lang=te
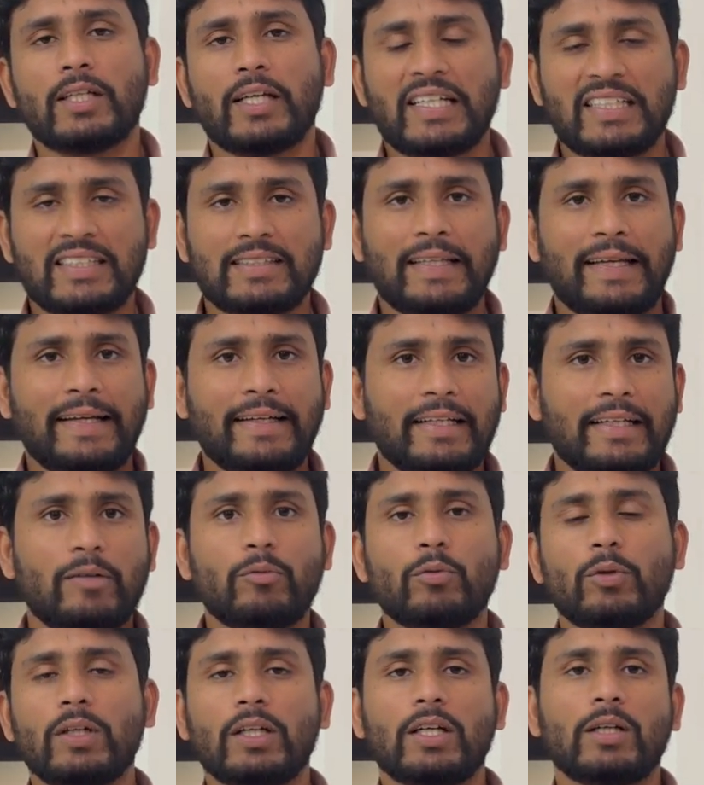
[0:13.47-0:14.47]
ఎగ్జాక్ట్లీ
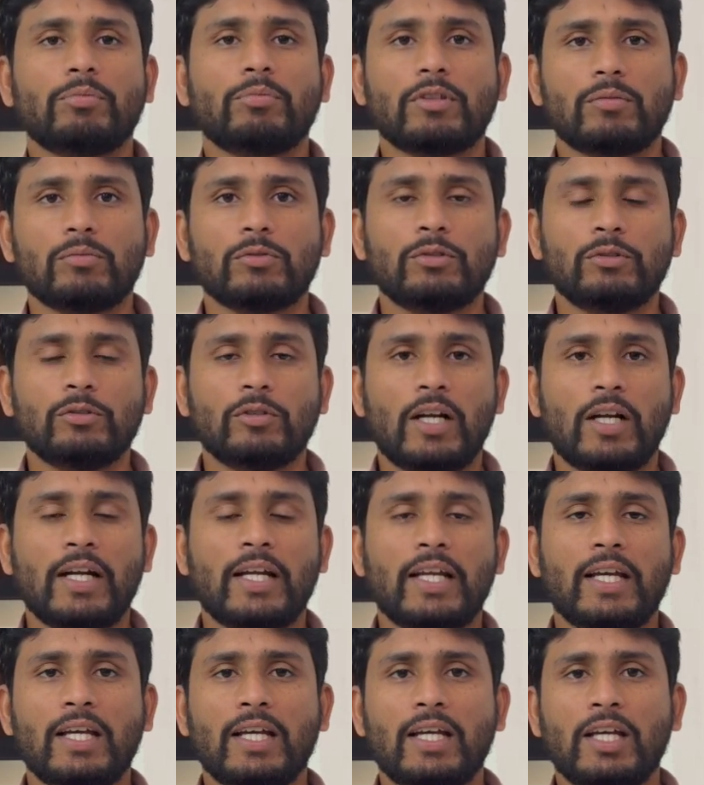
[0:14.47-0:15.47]
వరల్డ్ కప్కి ముందు
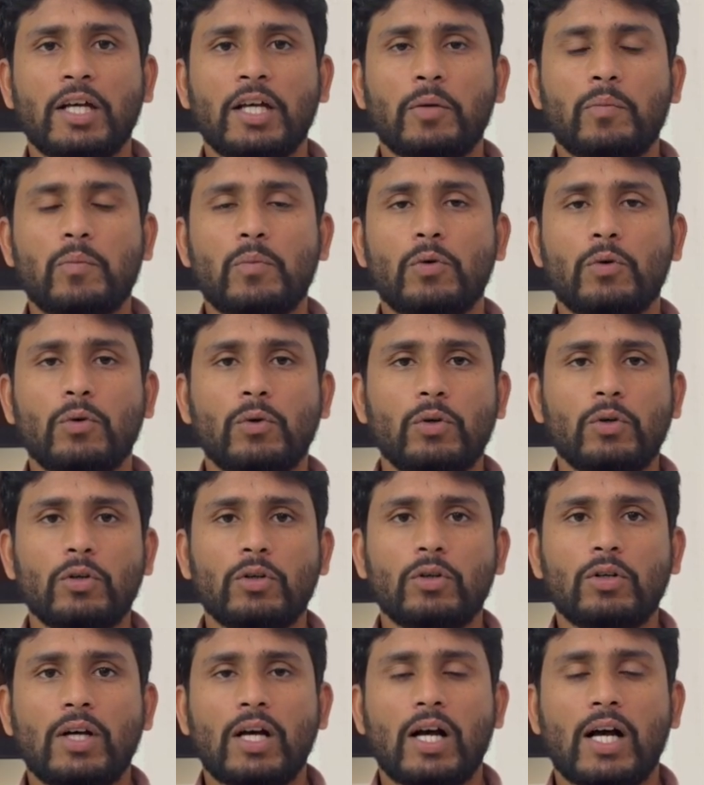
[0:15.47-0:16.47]
అంటే మూడు
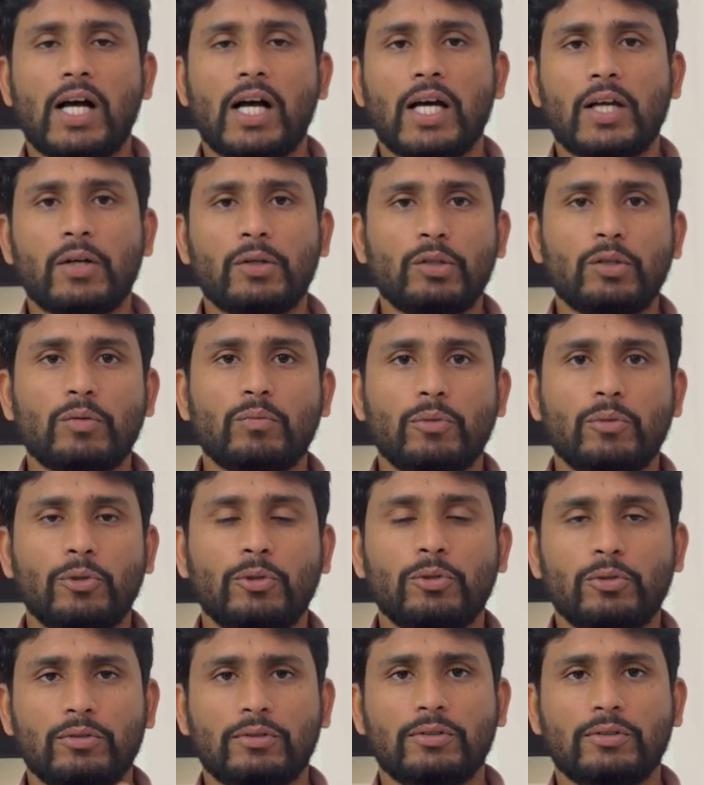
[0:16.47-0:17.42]
ఆరు మూడు